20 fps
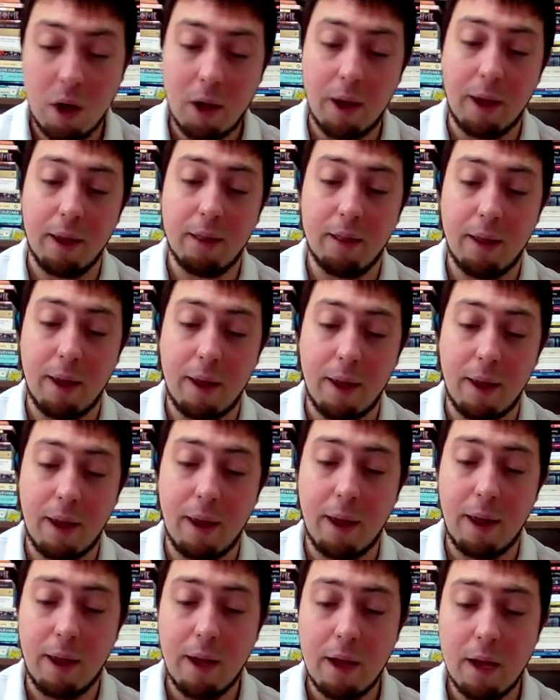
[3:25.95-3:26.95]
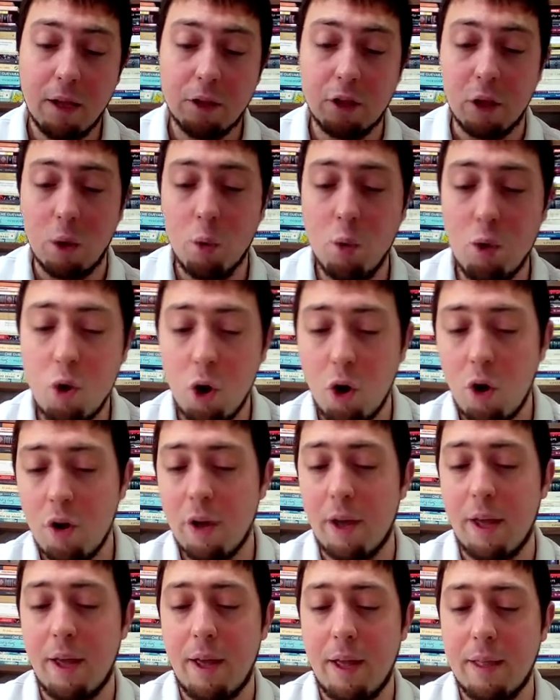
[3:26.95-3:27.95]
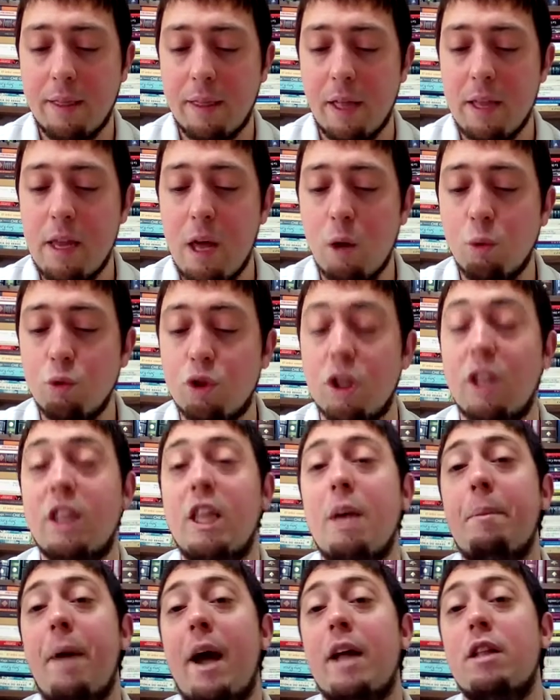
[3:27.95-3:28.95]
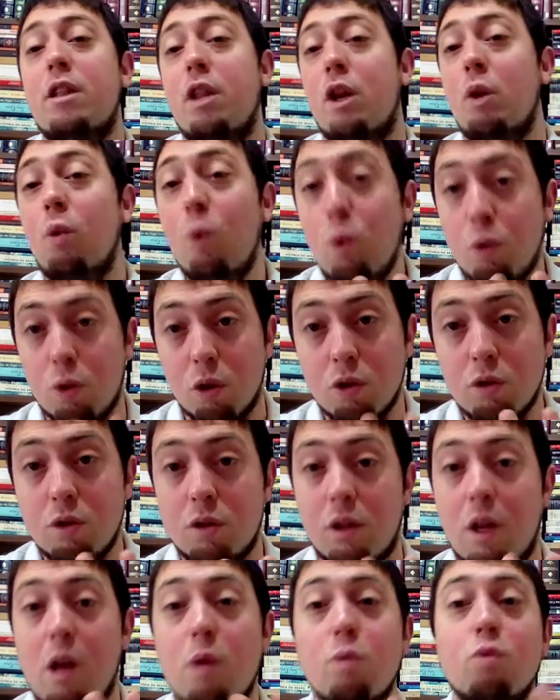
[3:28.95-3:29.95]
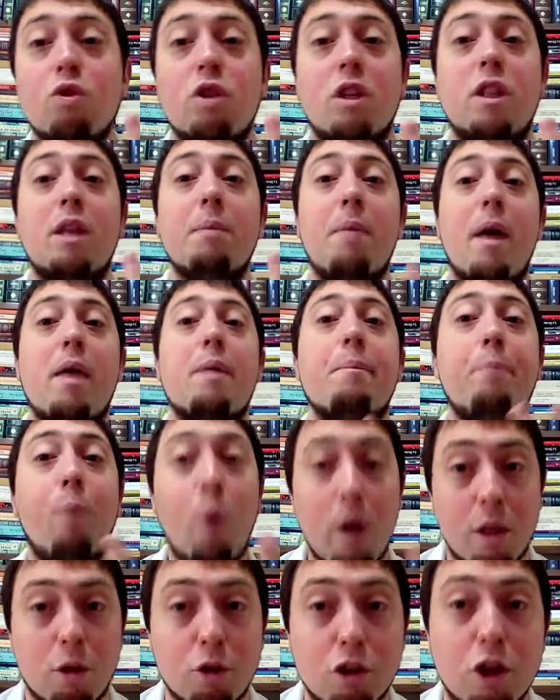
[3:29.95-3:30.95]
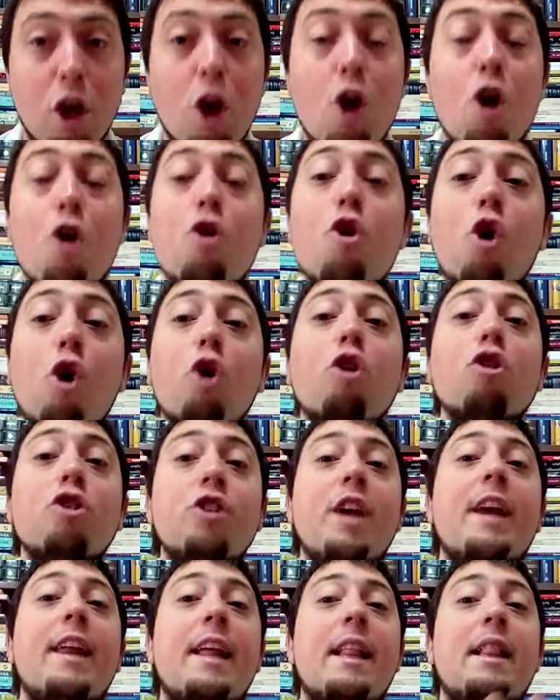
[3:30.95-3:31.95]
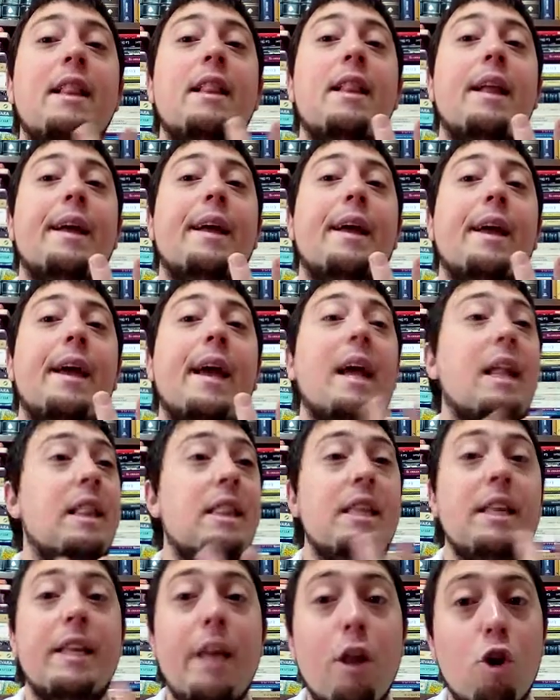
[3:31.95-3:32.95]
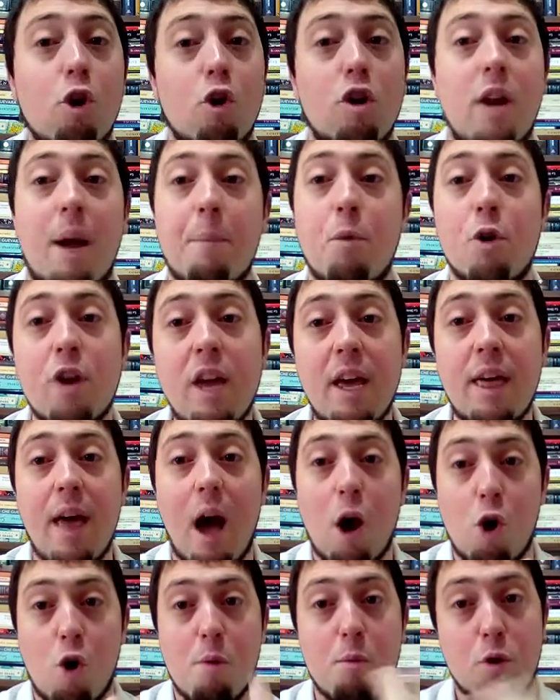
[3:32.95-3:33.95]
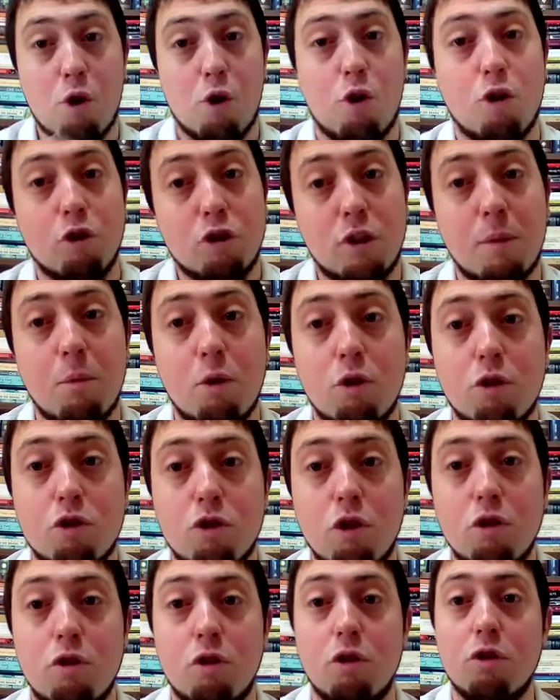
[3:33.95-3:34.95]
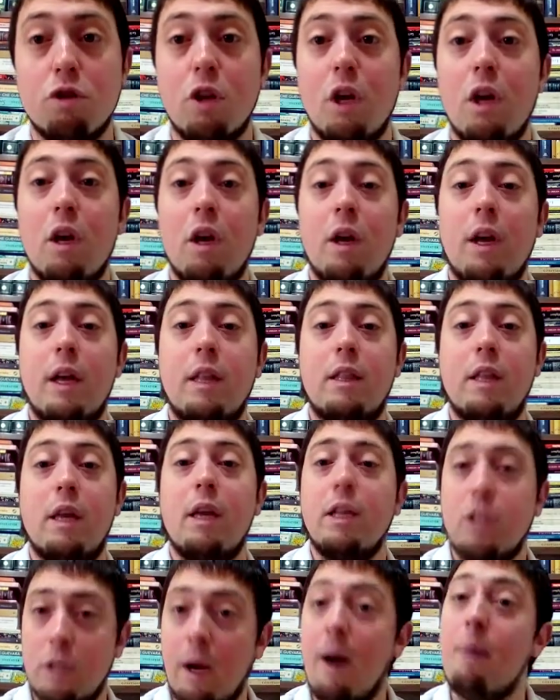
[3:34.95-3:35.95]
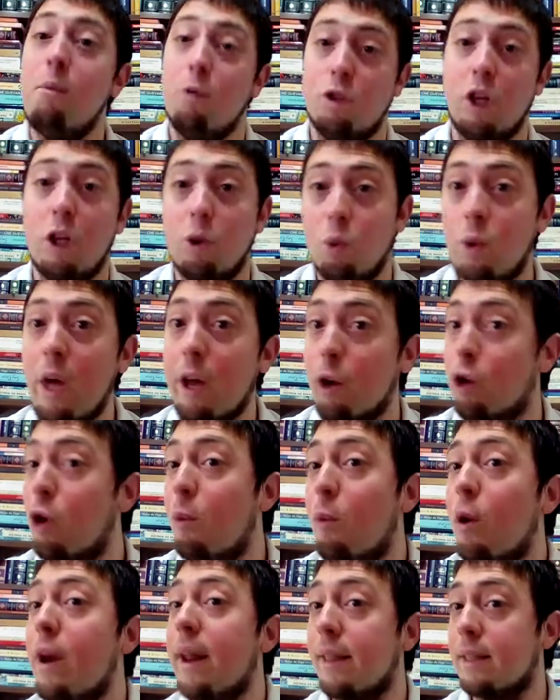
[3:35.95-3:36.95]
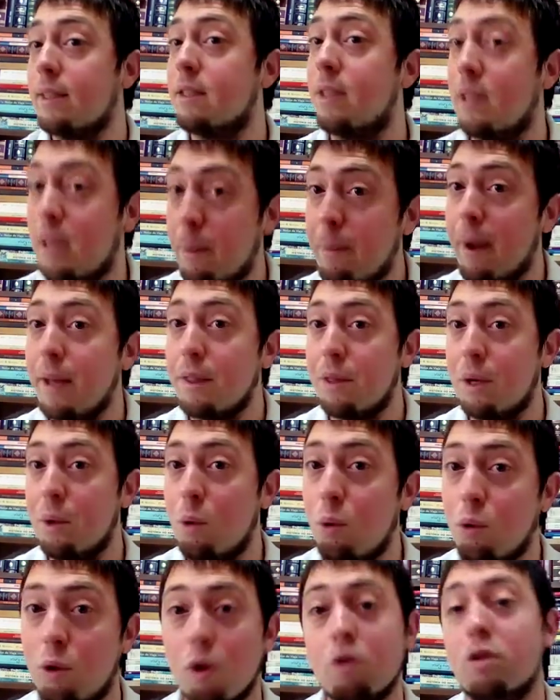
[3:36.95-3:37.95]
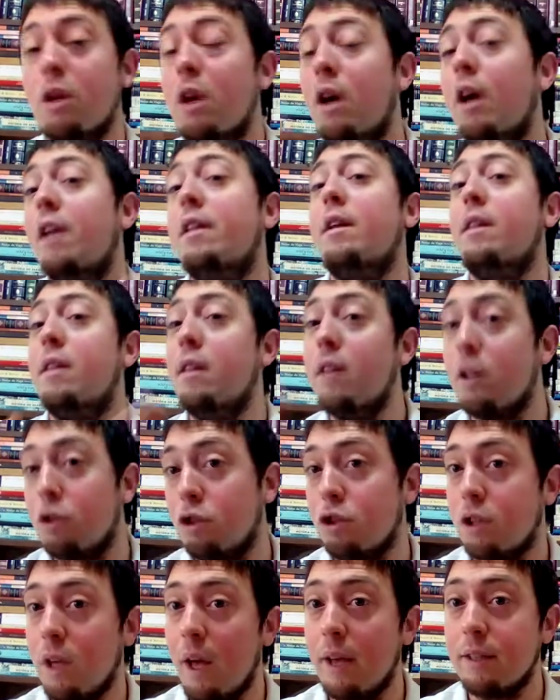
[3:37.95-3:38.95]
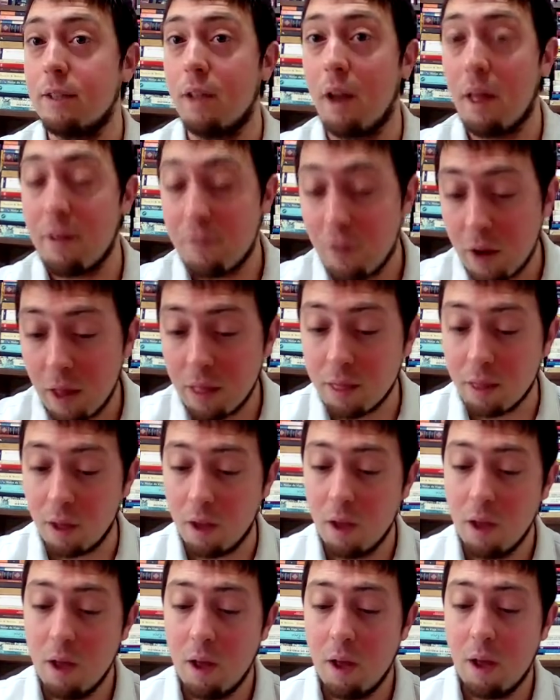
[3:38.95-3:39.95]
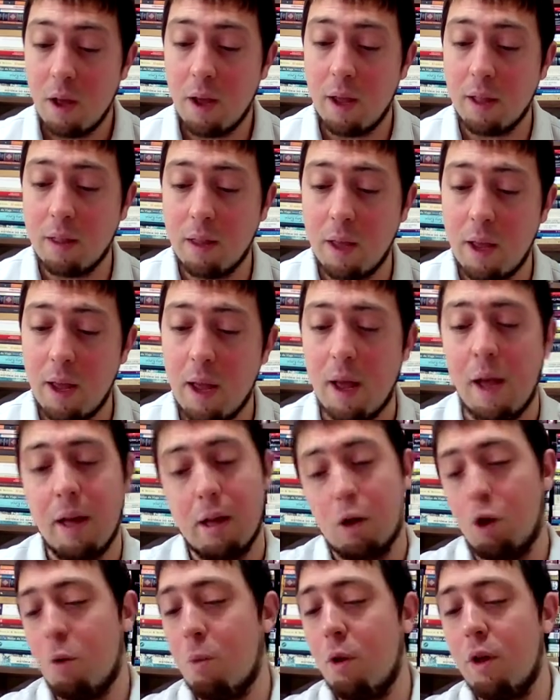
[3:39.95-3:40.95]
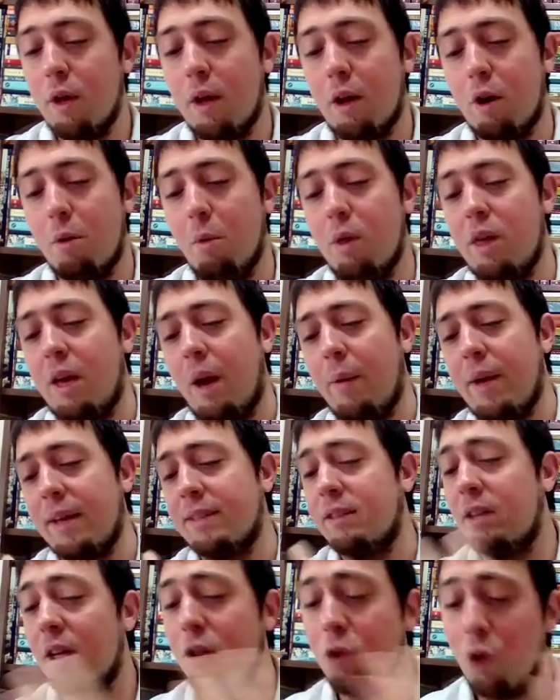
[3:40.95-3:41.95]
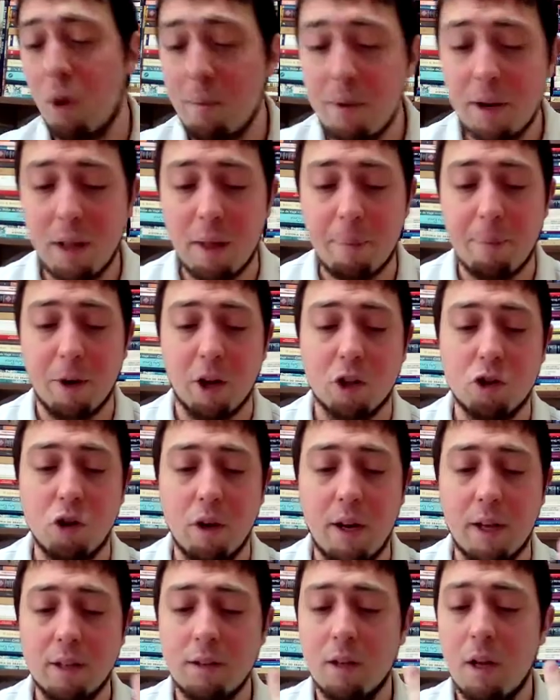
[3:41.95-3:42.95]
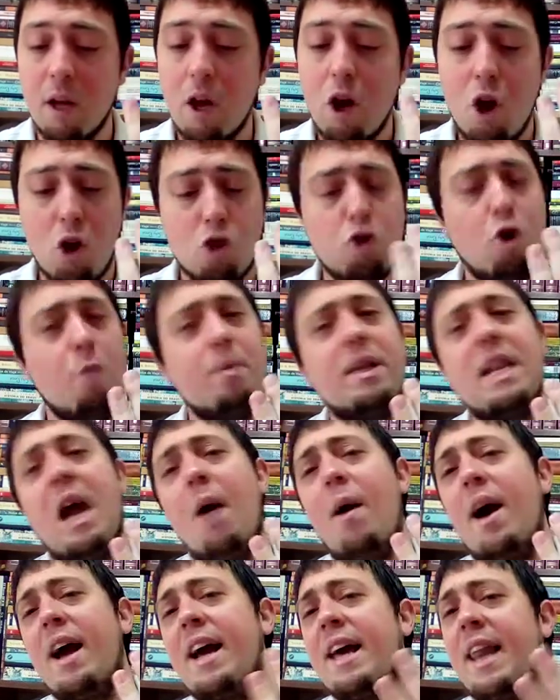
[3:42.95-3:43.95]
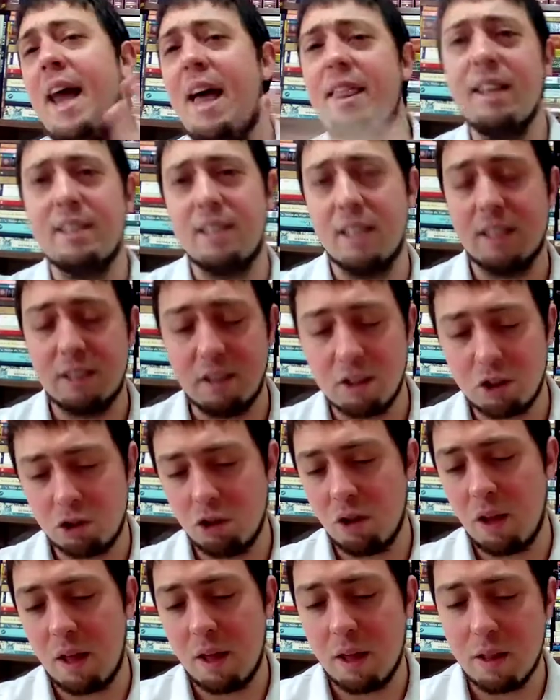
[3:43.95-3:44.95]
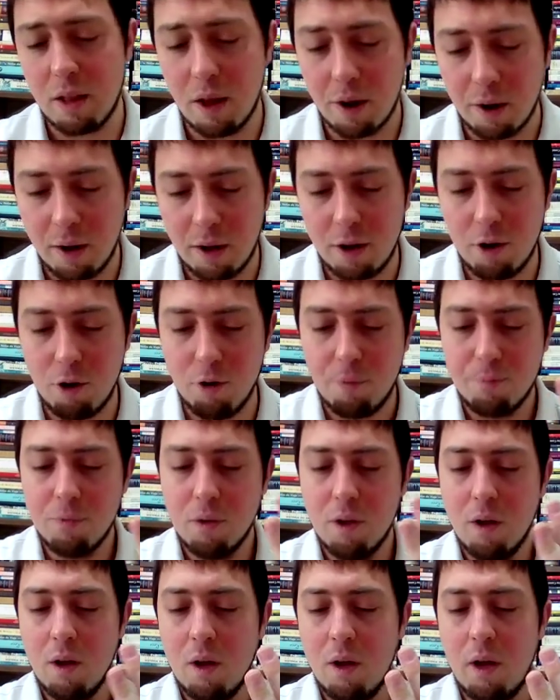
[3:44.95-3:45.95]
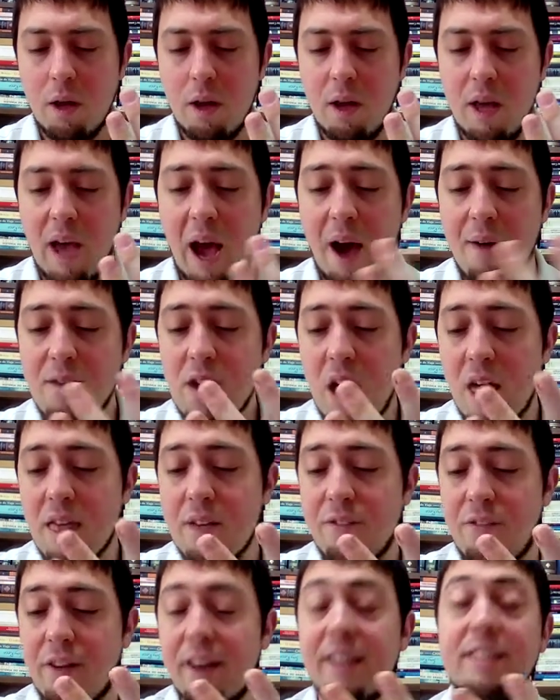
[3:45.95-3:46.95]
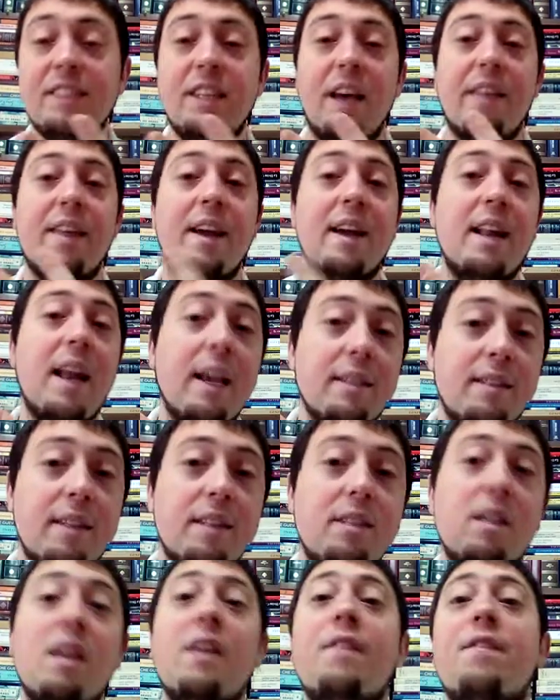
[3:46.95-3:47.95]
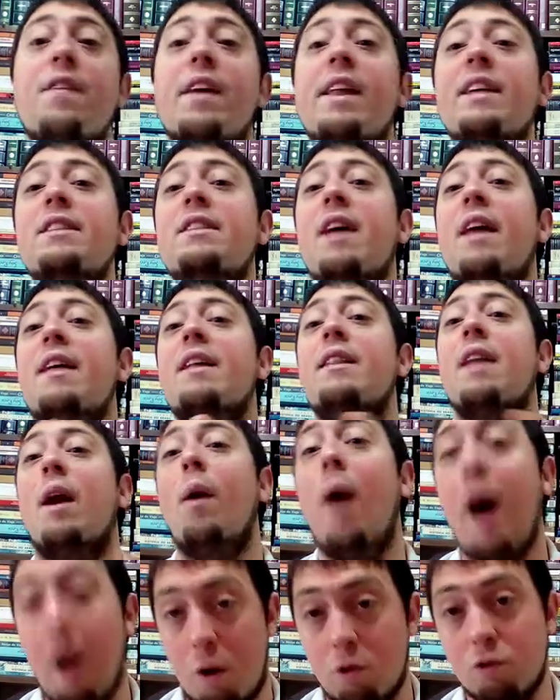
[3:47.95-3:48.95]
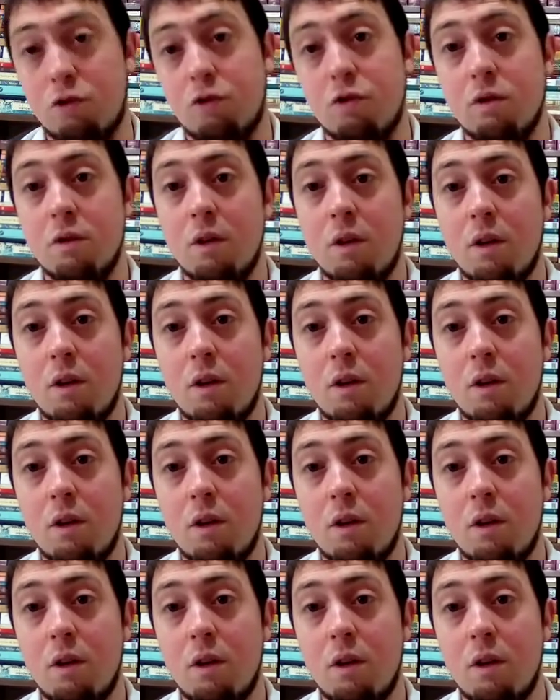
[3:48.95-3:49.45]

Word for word: Este, segundo, eh, tenían un sistema de tributos, tenían un sistema de impuestos, no conocían el, eh, dinero con la moneda como lo conocemos nosotros, este, ya vamos a estudiar cómo era este sistema de tributos, en distintas sociedades era diferente, este, como, dije, había cientos de miles de personas, dominaban grandes extensiones de terreno, eh, había diferencias de clases y diferencias de trabajos.